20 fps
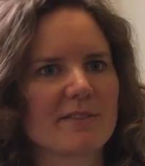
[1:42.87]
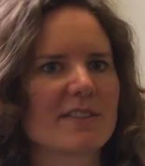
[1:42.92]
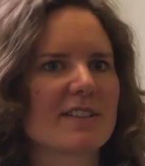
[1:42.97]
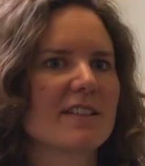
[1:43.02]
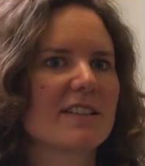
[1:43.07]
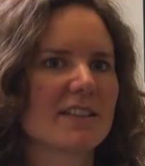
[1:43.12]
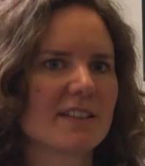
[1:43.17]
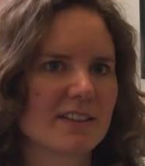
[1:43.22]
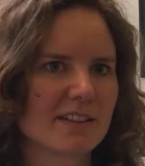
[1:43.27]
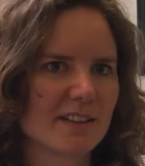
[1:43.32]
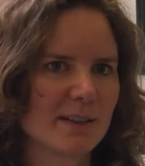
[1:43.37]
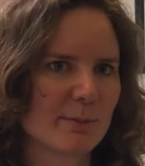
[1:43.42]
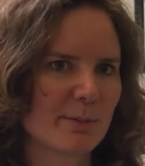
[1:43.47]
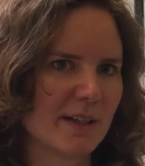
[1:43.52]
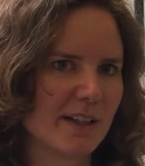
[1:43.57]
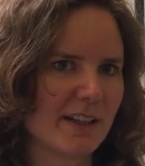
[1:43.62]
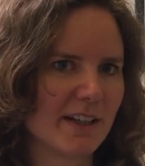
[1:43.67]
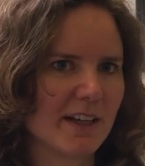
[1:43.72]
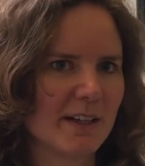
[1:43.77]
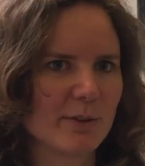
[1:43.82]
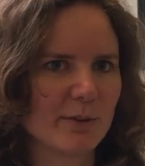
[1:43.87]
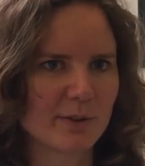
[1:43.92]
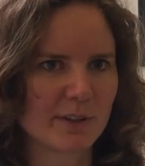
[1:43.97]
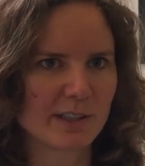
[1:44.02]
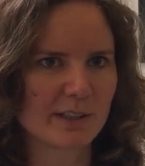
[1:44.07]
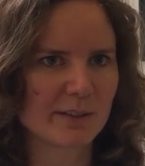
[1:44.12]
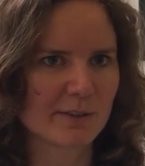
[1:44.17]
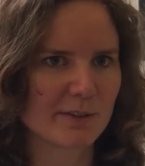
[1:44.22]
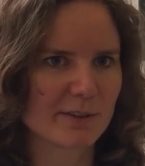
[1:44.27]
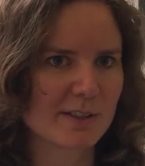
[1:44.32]
Wir sind dabei, ein
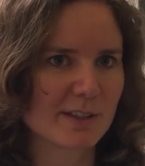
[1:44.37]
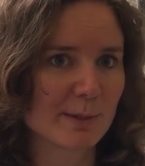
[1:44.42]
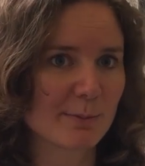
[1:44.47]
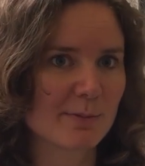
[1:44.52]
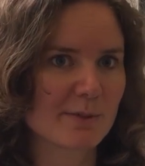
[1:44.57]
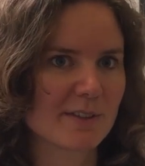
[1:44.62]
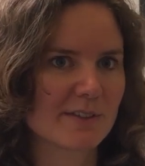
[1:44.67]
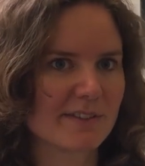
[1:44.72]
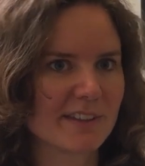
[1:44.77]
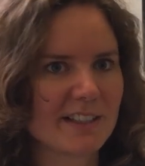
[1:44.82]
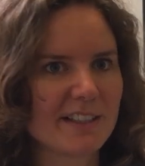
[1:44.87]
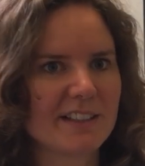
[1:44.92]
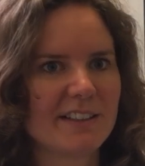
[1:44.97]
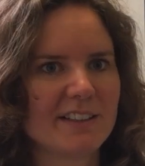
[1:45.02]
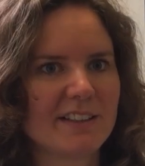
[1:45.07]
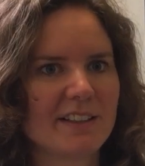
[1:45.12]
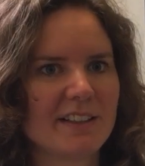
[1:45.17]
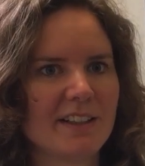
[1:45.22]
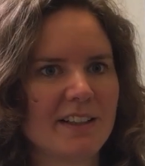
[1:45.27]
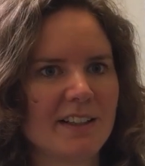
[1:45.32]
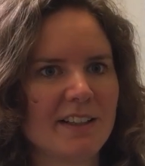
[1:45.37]
Hygienekonzept zu entwickeln.